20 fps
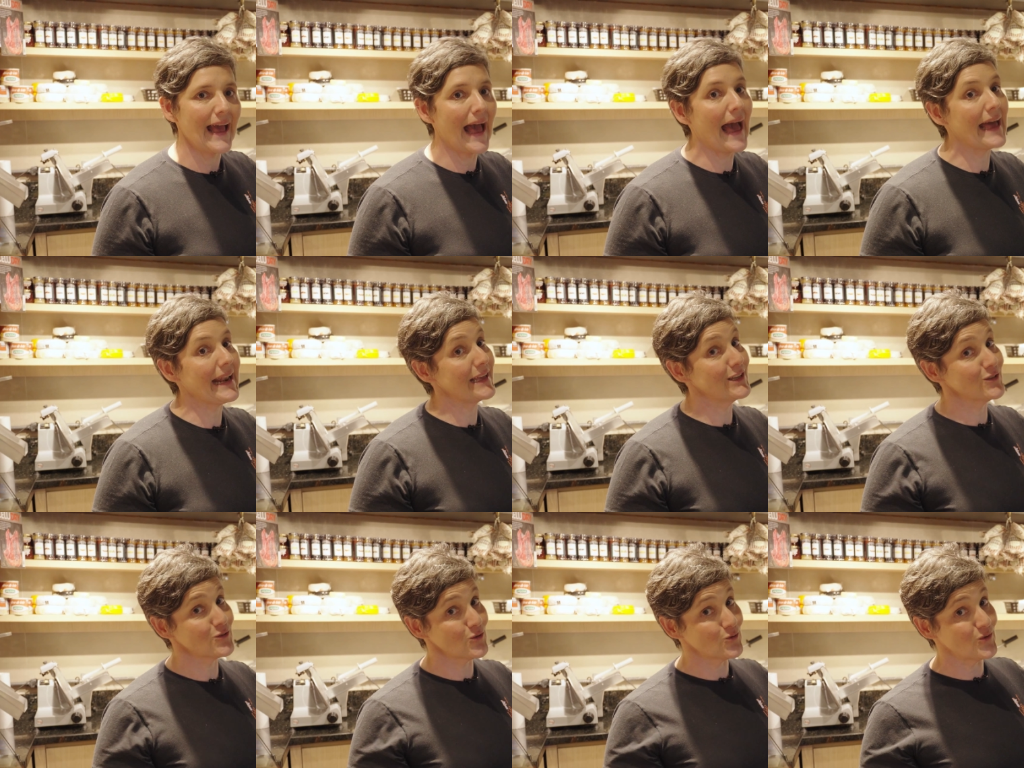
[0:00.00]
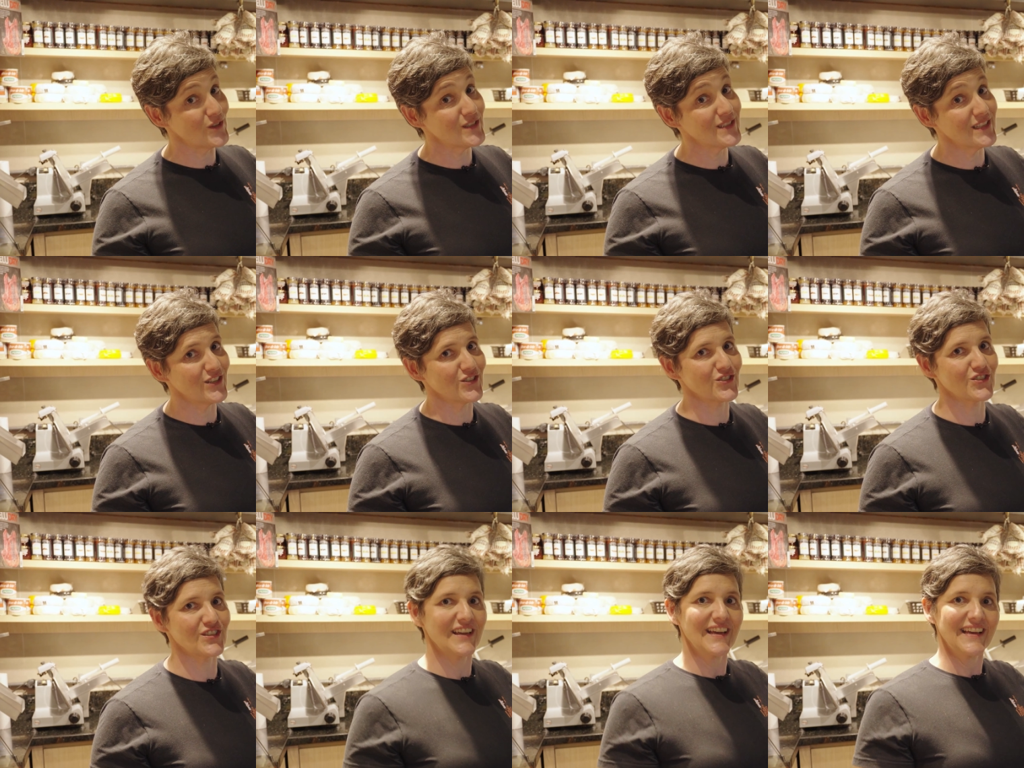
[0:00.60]
Cara, isso não
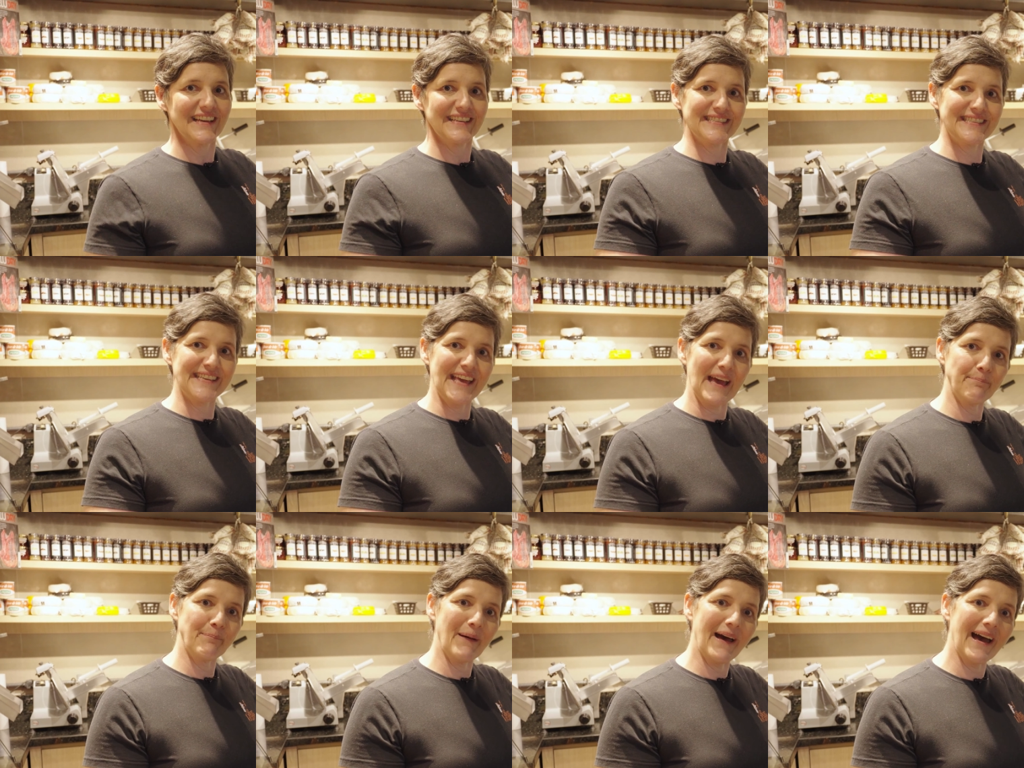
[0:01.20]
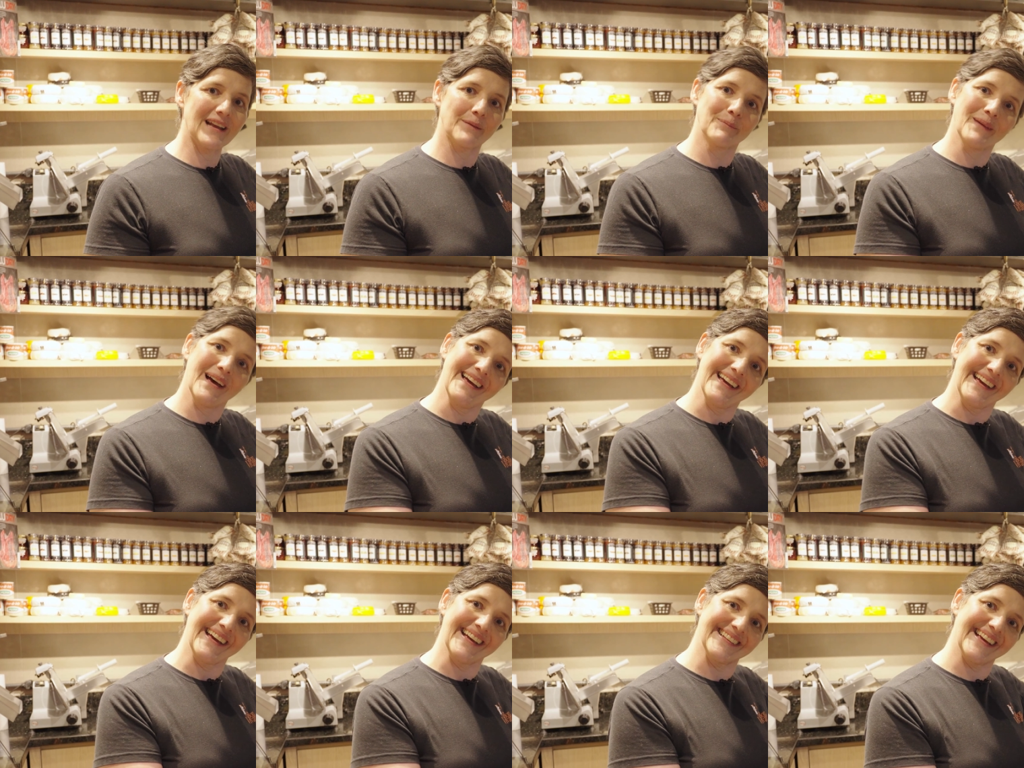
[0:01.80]
existe. Se é
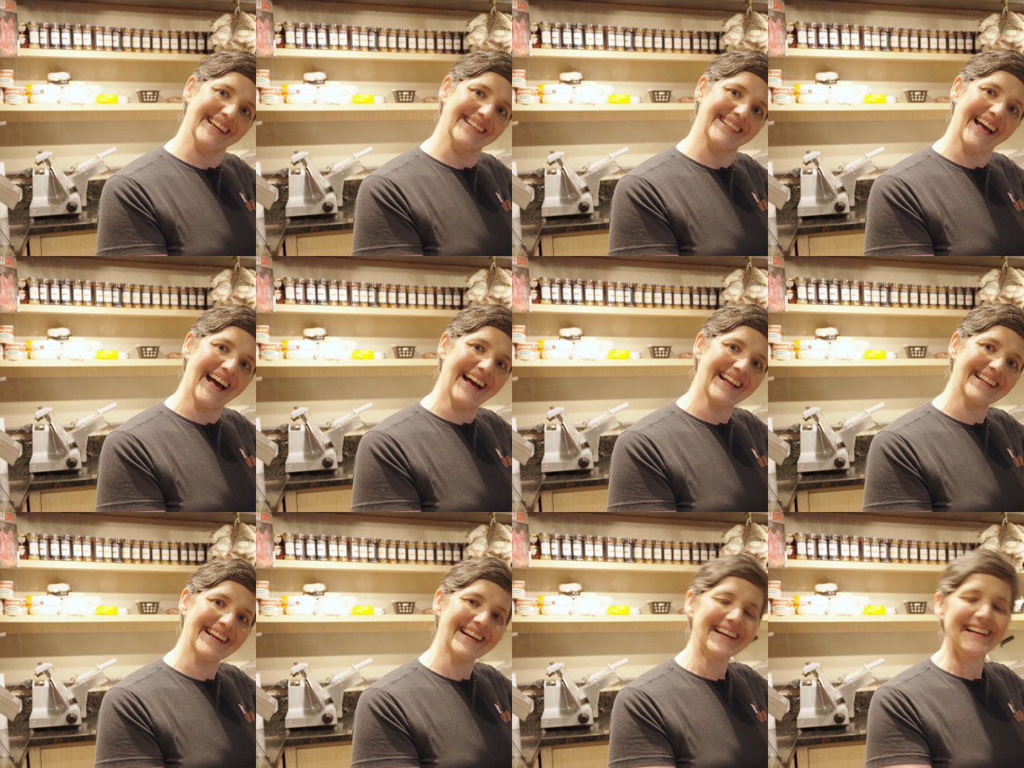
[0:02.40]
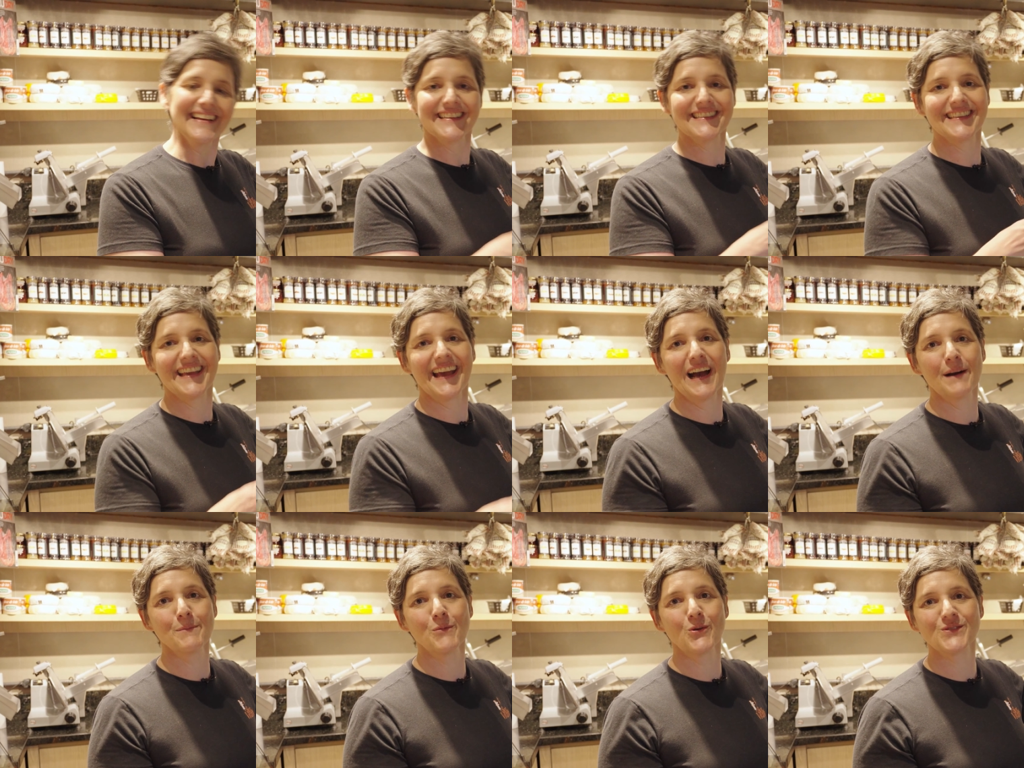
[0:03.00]
parma, é da Itália.
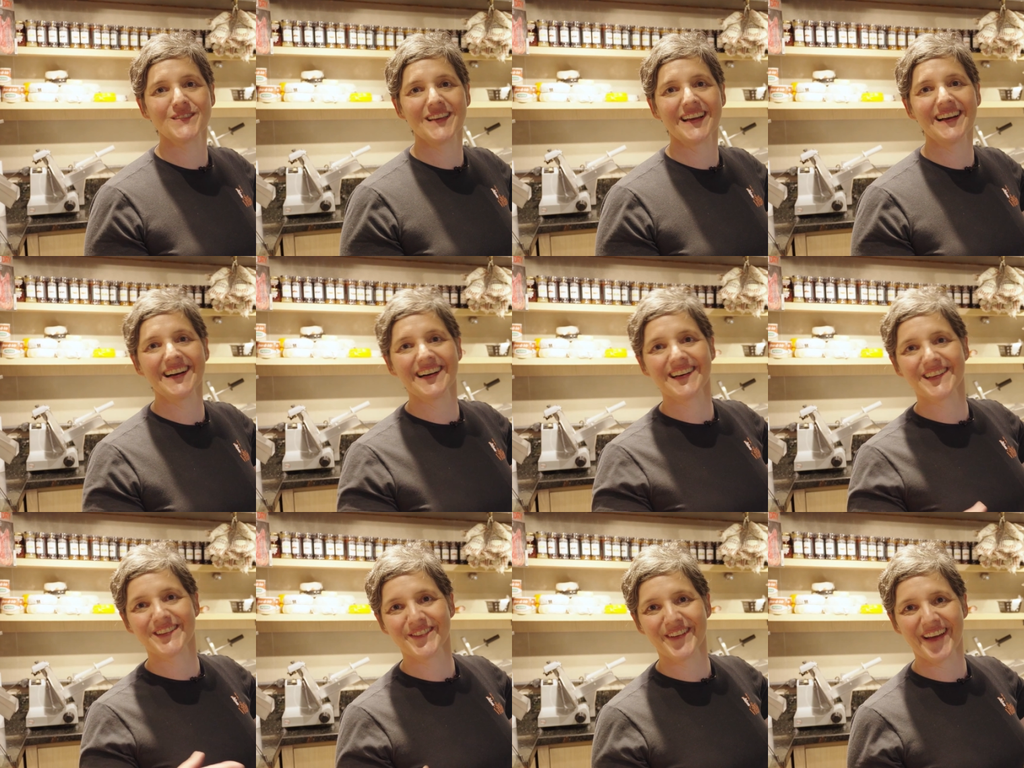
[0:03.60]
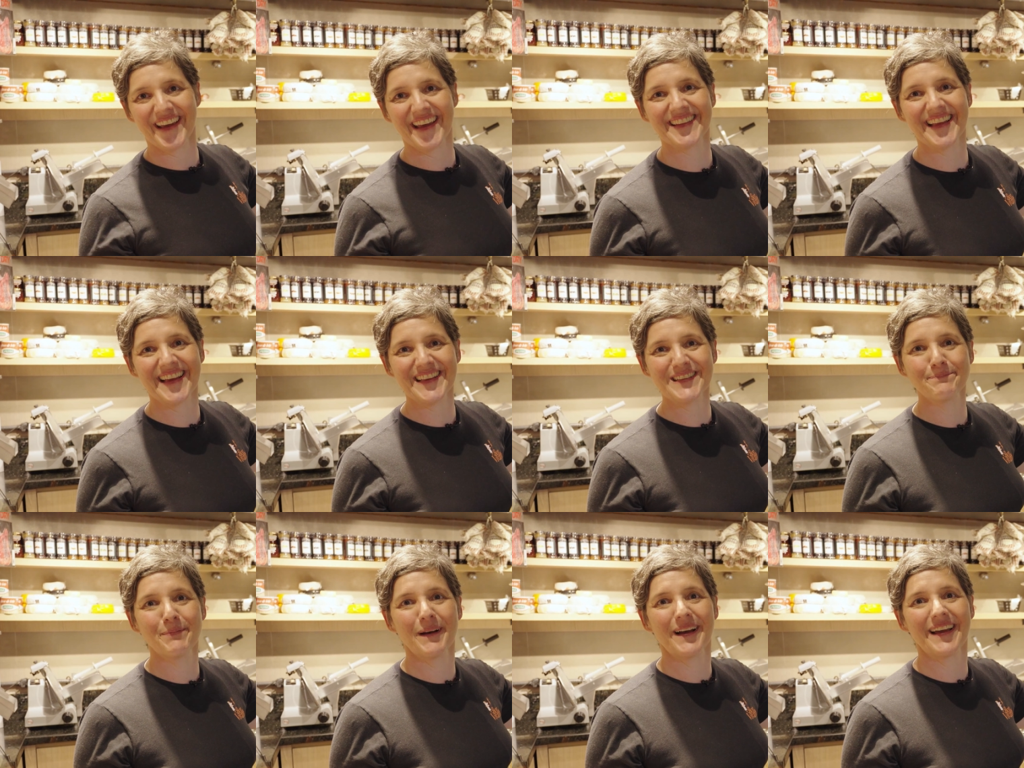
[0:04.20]
Serra Serrano é da
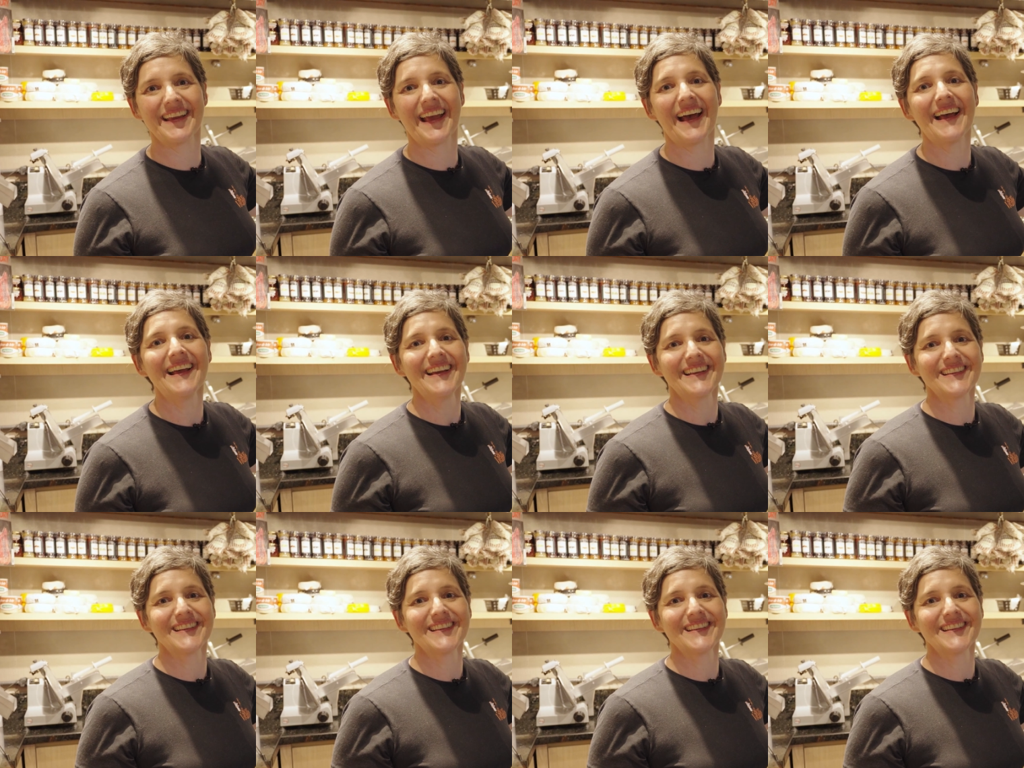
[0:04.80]
Espanha.